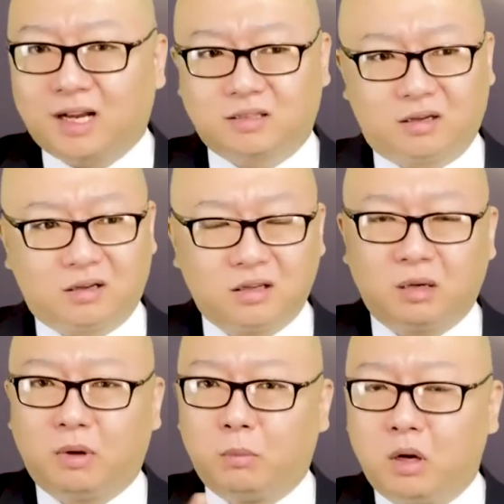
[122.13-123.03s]
子跟
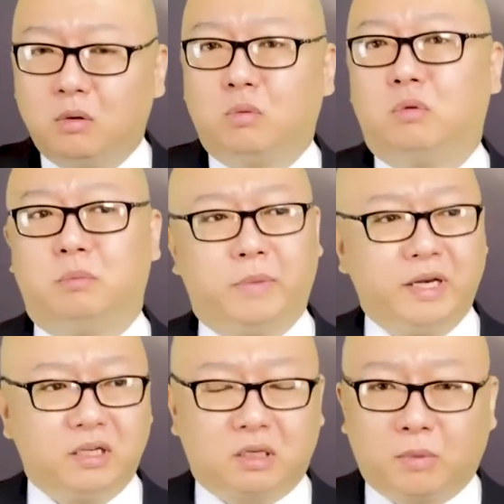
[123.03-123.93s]
他妈蒙古
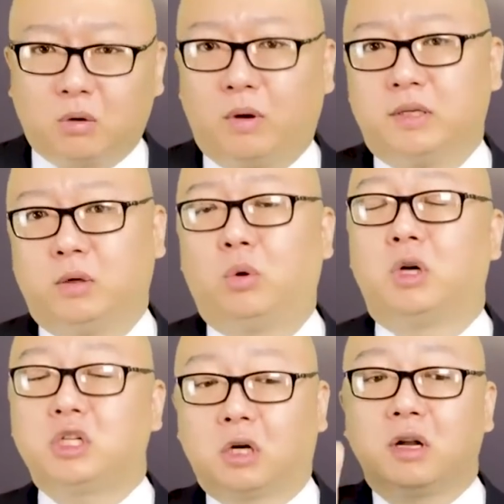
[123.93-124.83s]
没什么关系，或
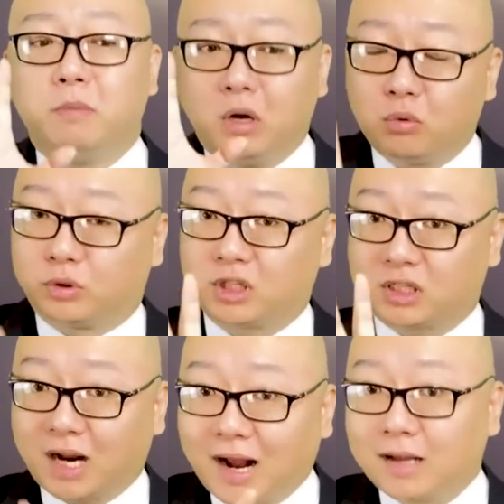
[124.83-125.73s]
者至少跟蒙古的
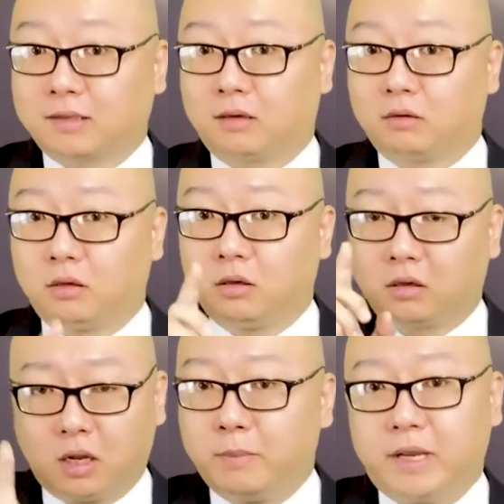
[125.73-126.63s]
沙子
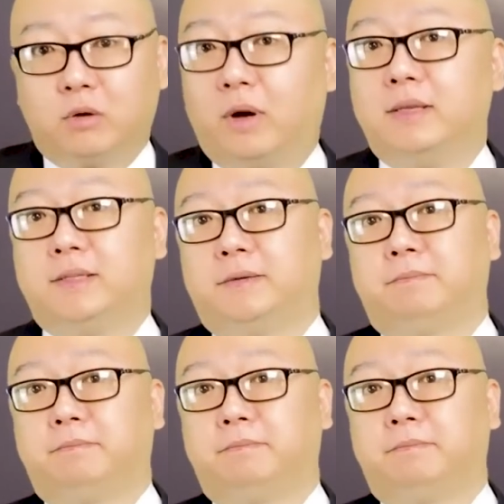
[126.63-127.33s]
可没关系？